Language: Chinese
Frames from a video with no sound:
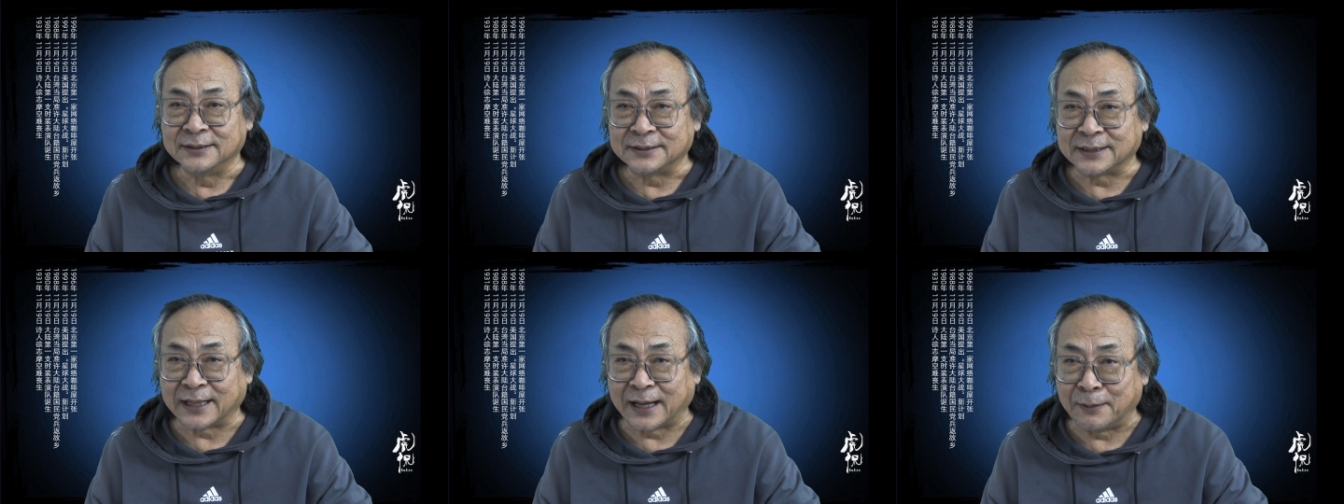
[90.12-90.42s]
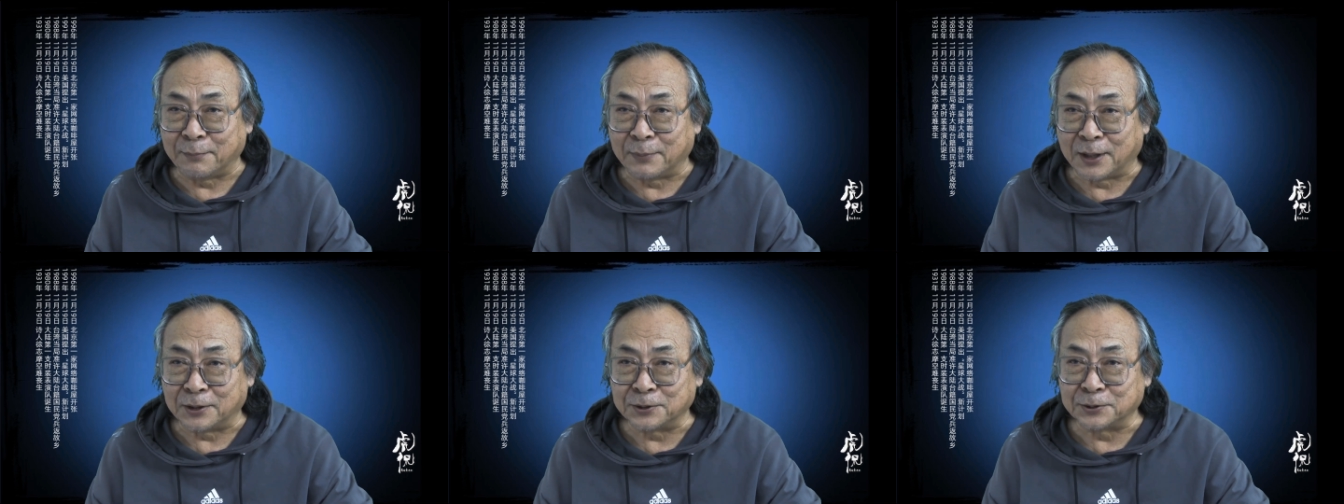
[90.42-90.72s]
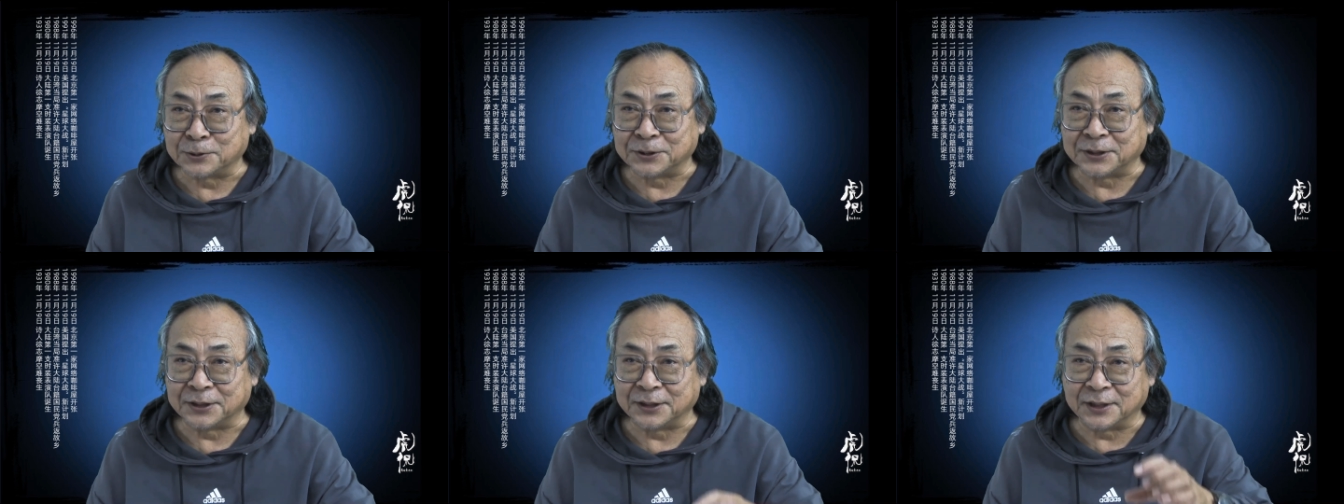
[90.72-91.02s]
在毛
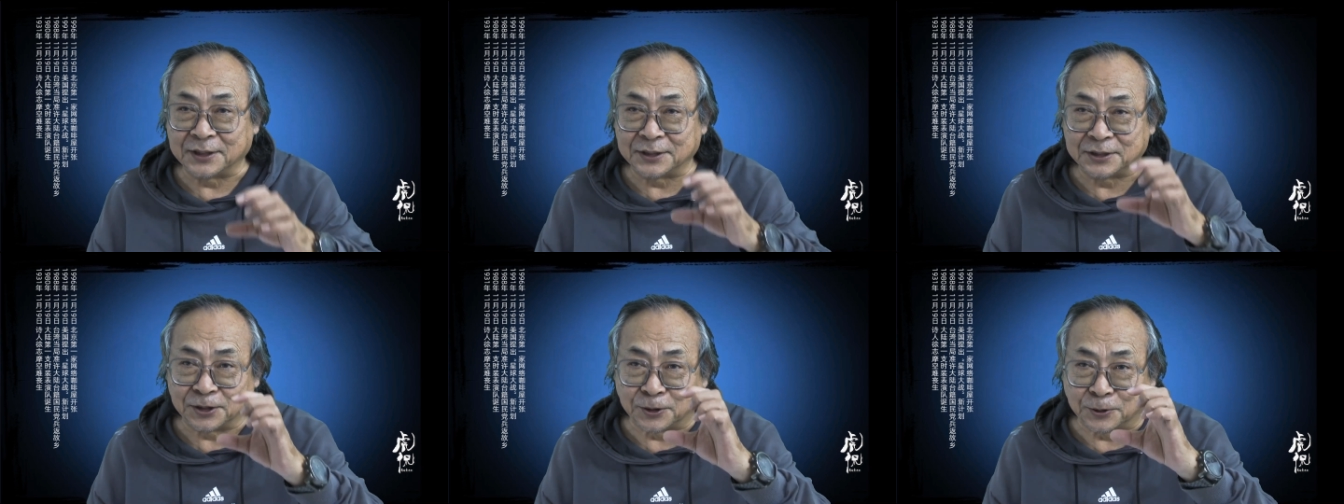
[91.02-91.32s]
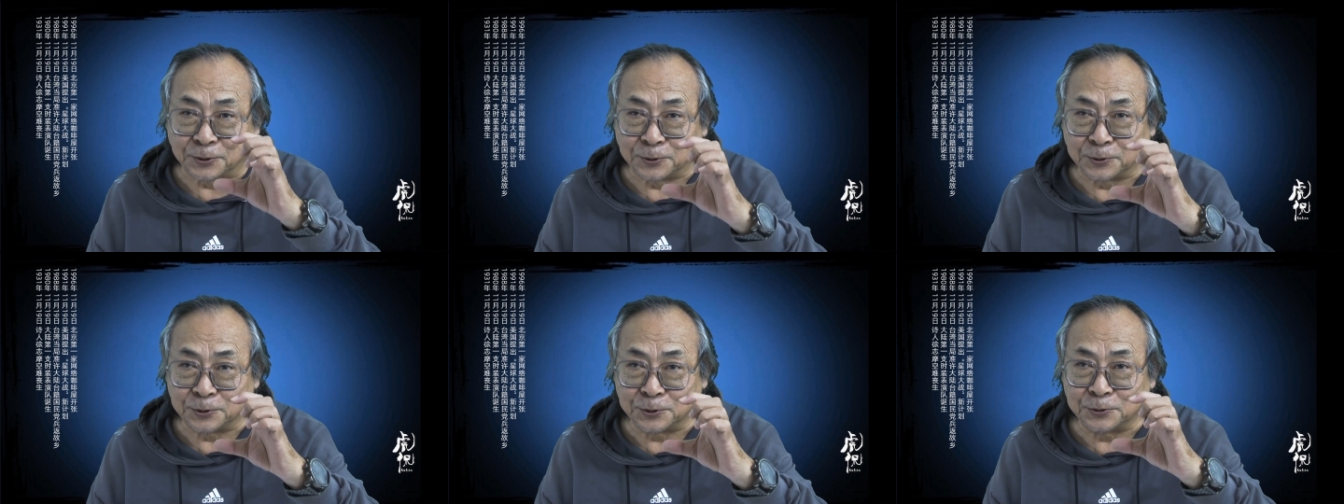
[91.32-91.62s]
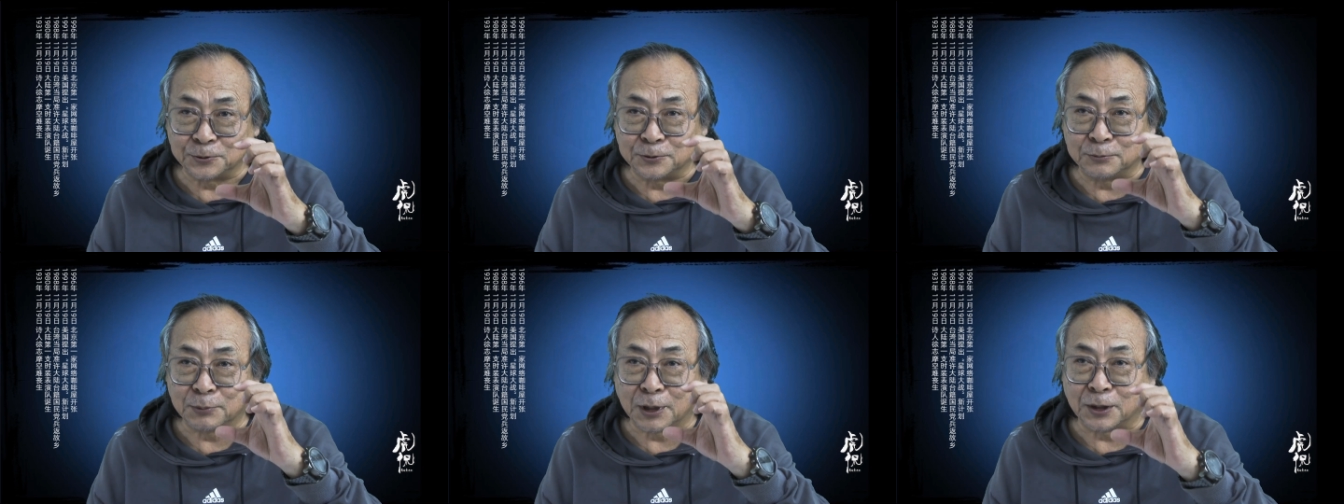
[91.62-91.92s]
主席那个小红
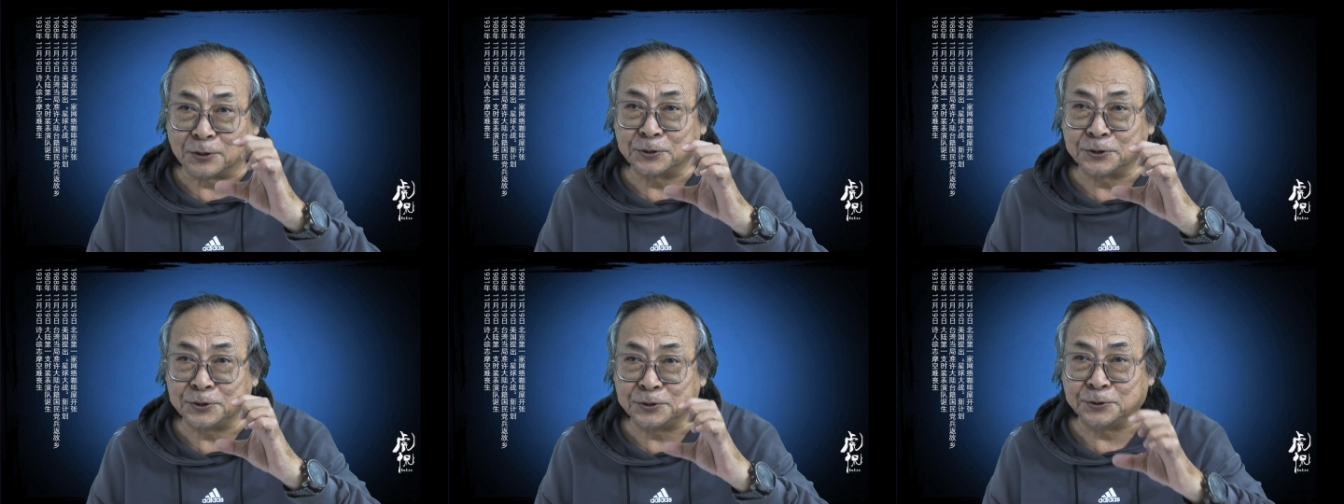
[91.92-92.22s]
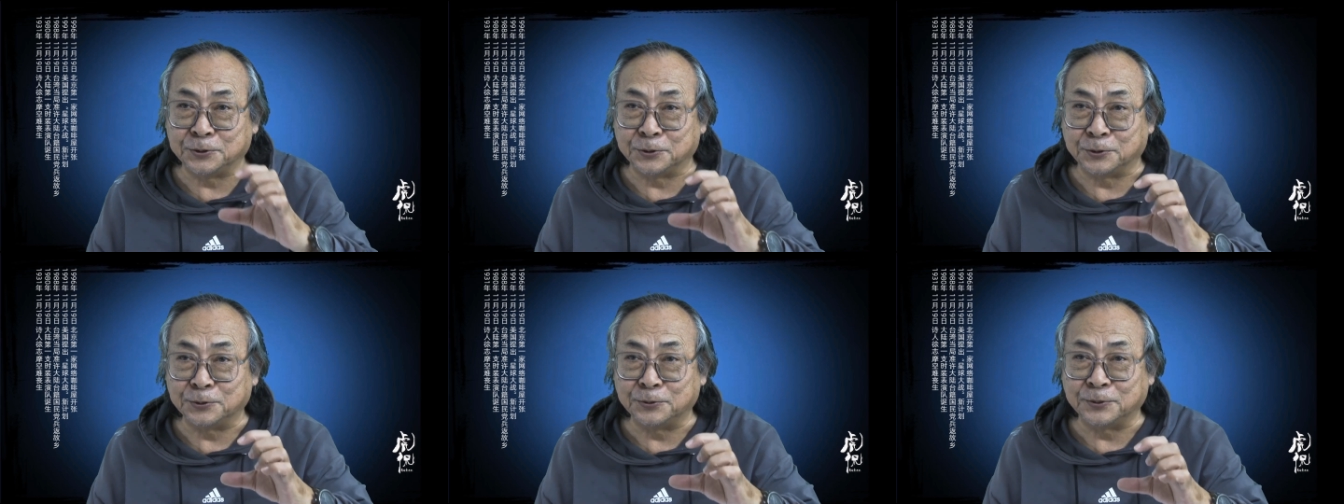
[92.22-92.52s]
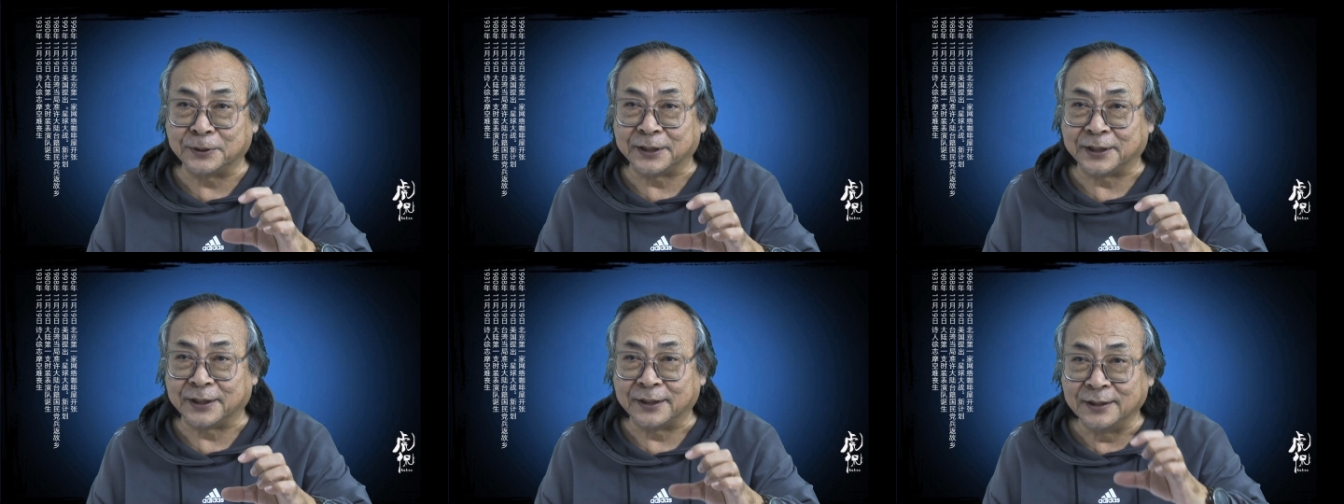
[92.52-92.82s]
书《毛主席语
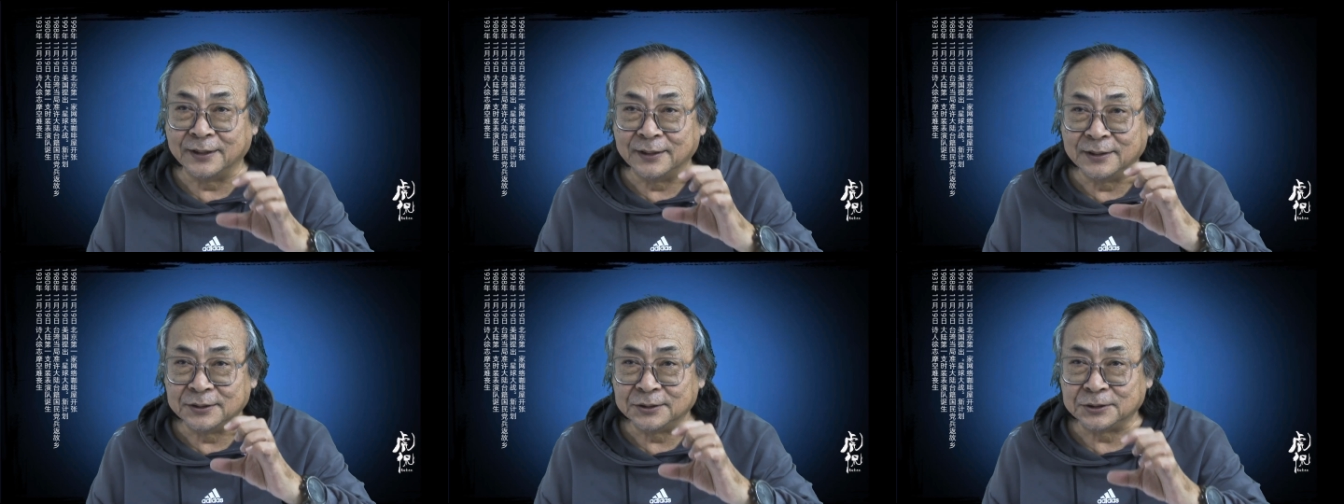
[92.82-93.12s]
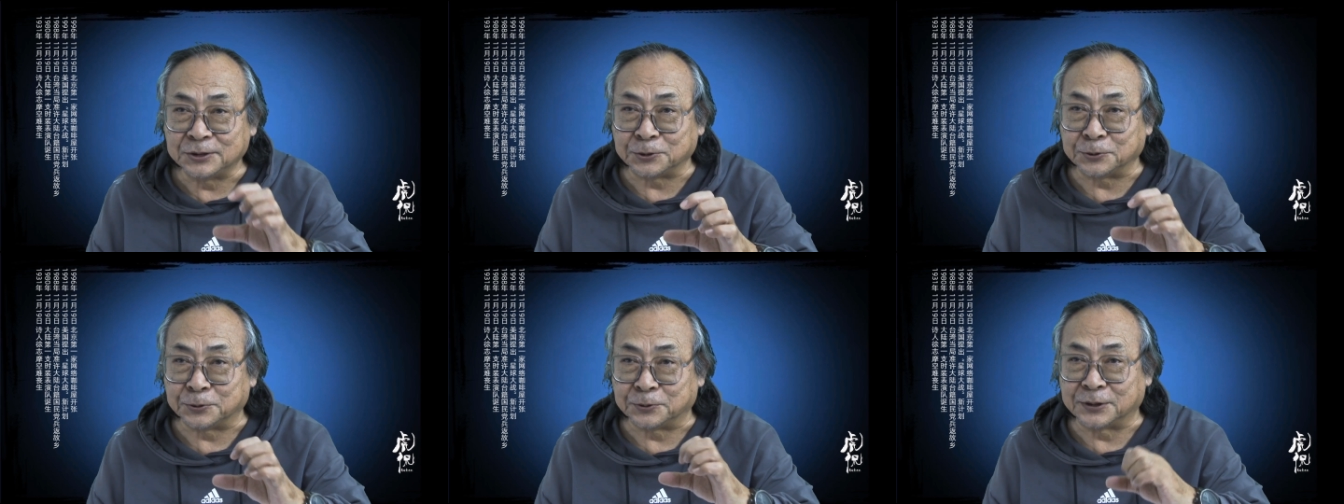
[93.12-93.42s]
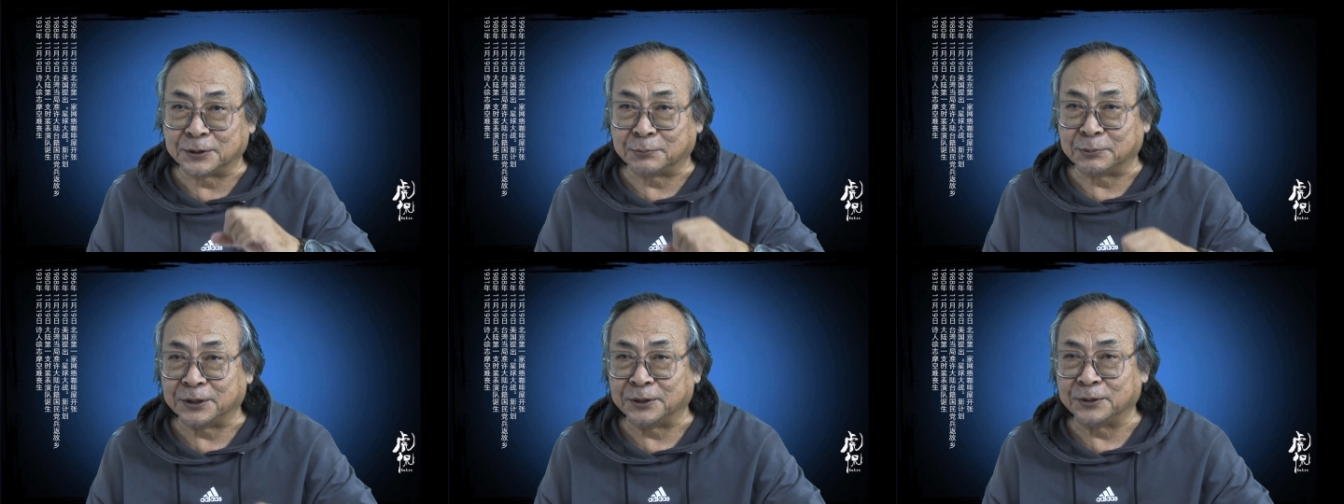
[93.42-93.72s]
录》里就有
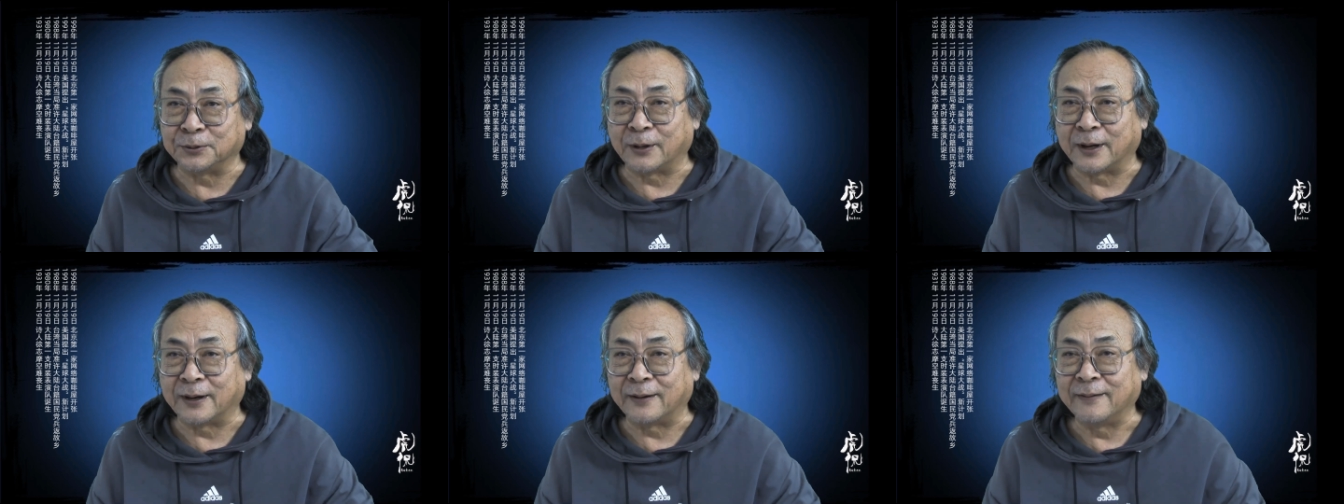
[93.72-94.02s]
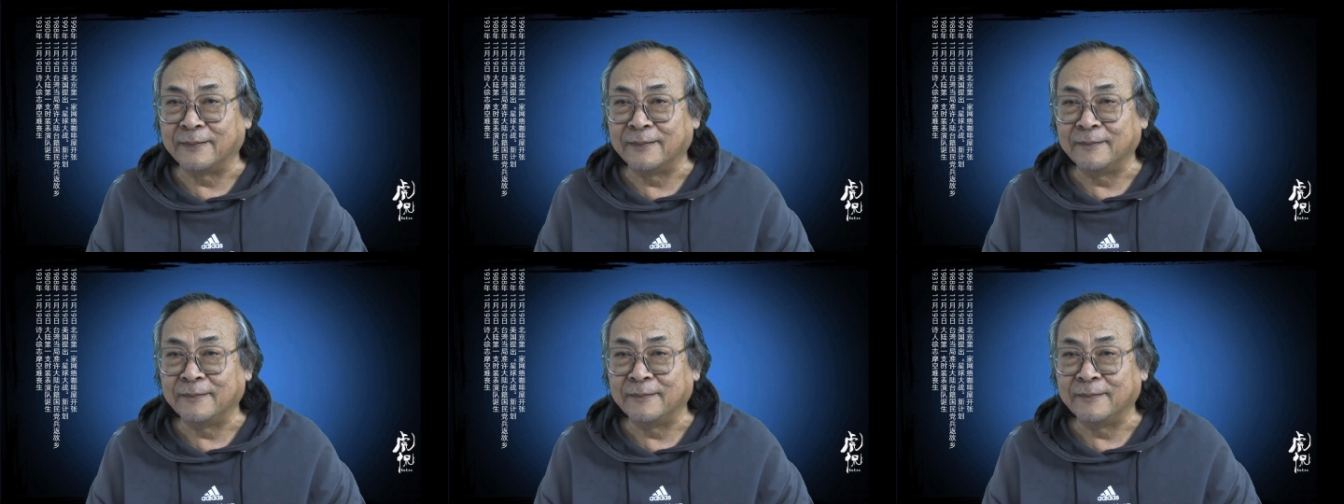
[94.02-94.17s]
这么一段。